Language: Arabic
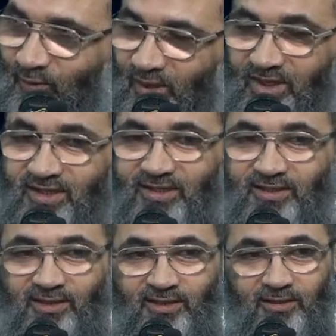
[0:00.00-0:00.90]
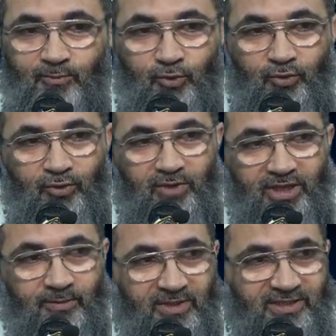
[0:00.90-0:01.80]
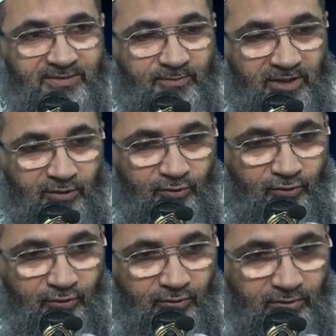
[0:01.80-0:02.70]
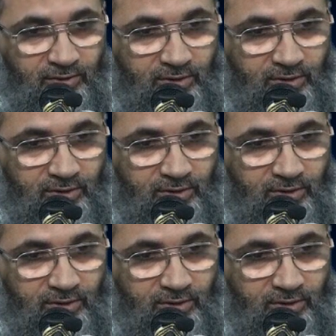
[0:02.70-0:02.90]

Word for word: وهذا الكلام لم أسمعه